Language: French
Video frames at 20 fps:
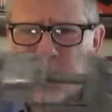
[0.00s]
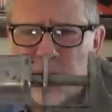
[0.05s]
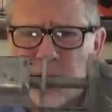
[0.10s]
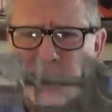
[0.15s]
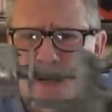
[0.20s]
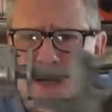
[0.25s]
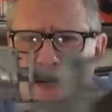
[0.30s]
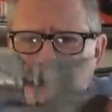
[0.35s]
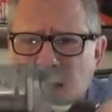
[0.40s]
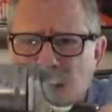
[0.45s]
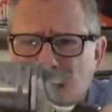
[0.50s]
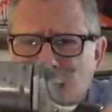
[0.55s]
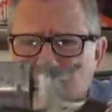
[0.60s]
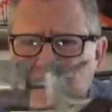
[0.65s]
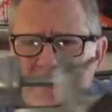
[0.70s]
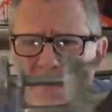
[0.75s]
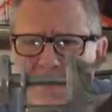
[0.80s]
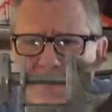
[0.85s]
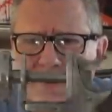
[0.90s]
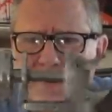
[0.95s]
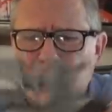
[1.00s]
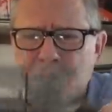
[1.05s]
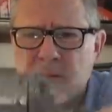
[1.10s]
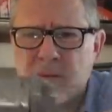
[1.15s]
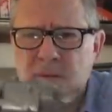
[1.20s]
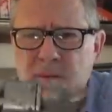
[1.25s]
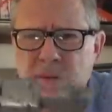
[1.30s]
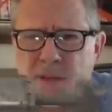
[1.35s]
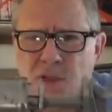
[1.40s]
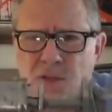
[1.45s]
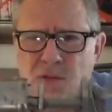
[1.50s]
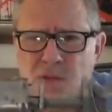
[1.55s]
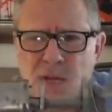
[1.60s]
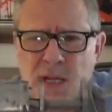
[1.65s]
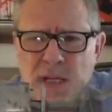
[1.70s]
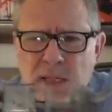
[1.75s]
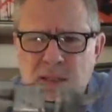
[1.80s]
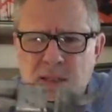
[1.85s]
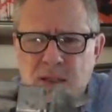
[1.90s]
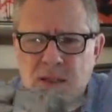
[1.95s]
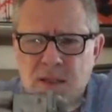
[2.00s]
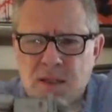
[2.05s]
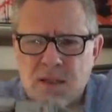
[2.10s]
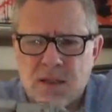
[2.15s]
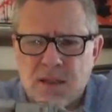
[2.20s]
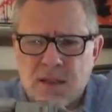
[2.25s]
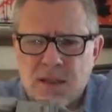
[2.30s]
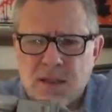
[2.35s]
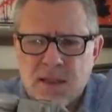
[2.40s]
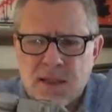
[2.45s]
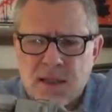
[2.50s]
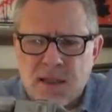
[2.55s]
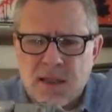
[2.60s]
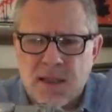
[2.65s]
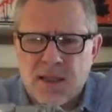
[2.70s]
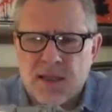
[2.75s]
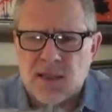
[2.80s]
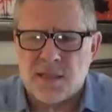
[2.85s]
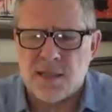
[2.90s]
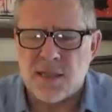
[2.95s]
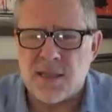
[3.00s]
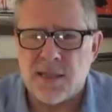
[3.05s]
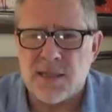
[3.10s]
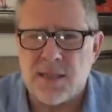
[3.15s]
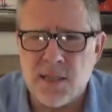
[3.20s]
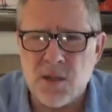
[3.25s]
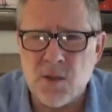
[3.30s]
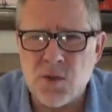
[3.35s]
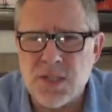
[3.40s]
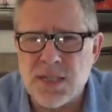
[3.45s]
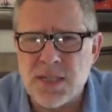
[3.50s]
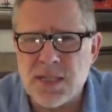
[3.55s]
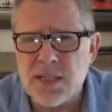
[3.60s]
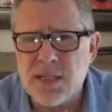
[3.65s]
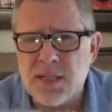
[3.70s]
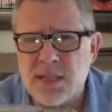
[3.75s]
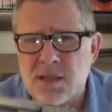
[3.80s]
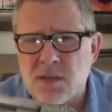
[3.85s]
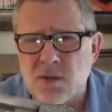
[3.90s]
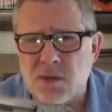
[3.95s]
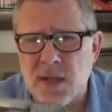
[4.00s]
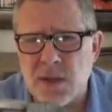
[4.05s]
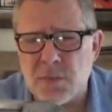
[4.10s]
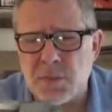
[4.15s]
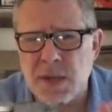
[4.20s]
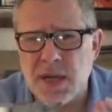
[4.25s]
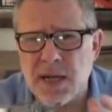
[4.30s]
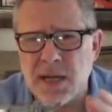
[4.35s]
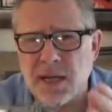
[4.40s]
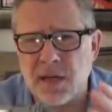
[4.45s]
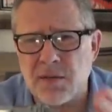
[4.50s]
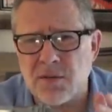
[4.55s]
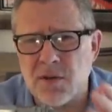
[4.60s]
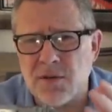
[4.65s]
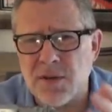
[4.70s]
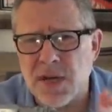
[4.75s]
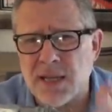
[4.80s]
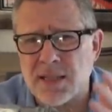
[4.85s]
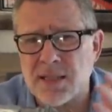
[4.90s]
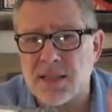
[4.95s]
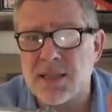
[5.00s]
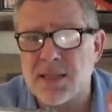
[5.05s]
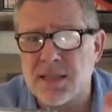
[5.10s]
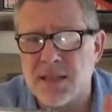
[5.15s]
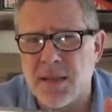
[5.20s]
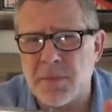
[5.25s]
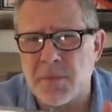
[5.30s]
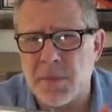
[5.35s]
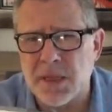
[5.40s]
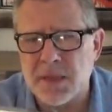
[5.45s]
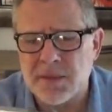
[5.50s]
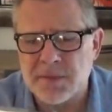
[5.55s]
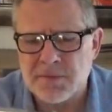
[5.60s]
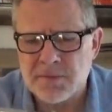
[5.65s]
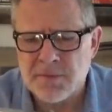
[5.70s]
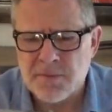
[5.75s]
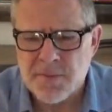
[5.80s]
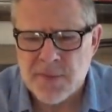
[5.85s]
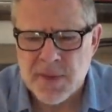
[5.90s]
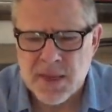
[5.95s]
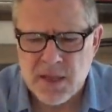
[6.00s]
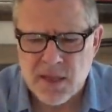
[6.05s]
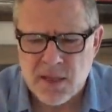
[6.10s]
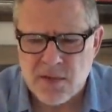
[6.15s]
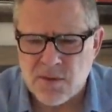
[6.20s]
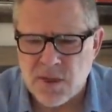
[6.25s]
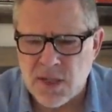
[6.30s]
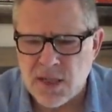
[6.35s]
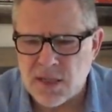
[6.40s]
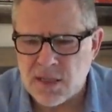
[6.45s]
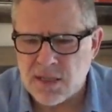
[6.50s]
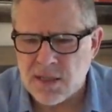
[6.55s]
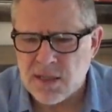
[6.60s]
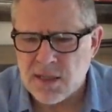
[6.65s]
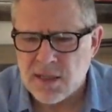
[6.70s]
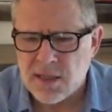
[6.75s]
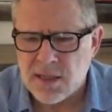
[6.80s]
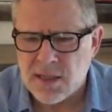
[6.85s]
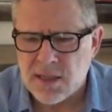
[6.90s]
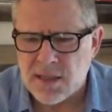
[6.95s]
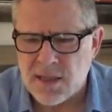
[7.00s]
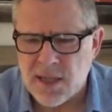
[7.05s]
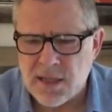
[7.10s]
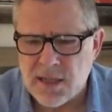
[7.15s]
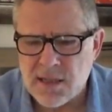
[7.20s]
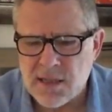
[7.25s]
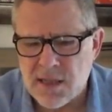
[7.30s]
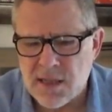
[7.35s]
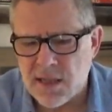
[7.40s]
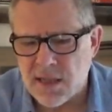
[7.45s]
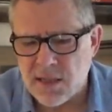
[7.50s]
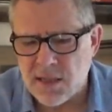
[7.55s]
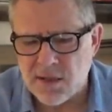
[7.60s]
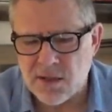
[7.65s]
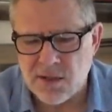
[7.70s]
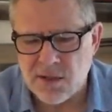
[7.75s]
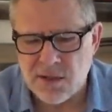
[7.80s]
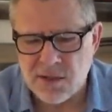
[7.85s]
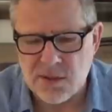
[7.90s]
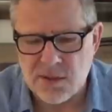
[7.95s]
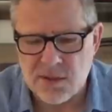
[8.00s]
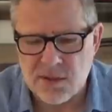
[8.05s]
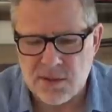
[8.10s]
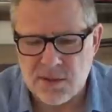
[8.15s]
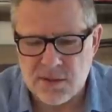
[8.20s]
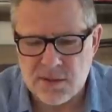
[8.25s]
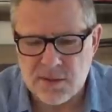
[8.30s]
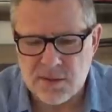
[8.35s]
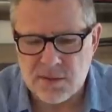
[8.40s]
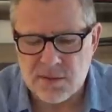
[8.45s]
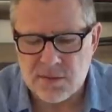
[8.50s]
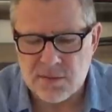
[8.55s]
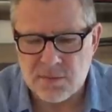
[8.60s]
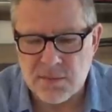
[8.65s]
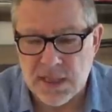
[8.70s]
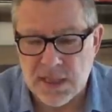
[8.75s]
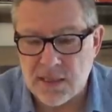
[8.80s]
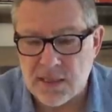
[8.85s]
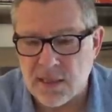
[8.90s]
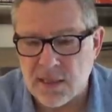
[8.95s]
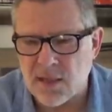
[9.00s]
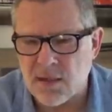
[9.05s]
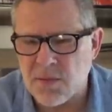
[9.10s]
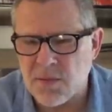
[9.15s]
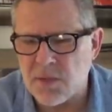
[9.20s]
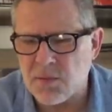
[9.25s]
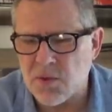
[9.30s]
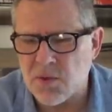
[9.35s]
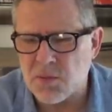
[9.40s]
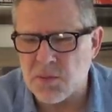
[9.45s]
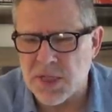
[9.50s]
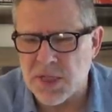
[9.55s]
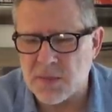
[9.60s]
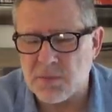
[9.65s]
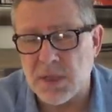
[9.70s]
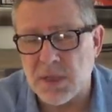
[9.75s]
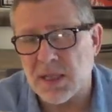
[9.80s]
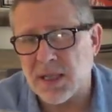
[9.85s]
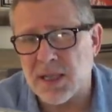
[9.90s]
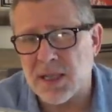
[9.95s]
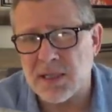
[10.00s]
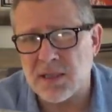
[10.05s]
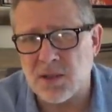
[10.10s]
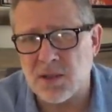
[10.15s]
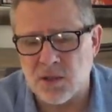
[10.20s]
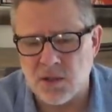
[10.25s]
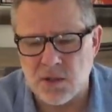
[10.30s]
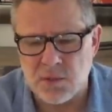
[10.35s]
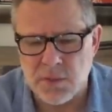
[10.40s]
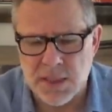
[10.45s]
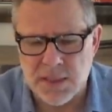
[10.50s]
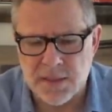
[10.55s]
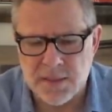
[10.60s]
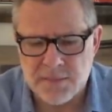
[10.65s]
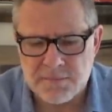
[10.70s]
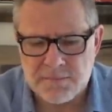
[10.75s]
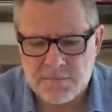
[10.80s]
Voilà, je vous l'actionne. C'est aussi ce qu'on appelle les revolvers à système. Voilà, et ça c'est euh, bah, quand même une pièce maîtresse dans le domaine.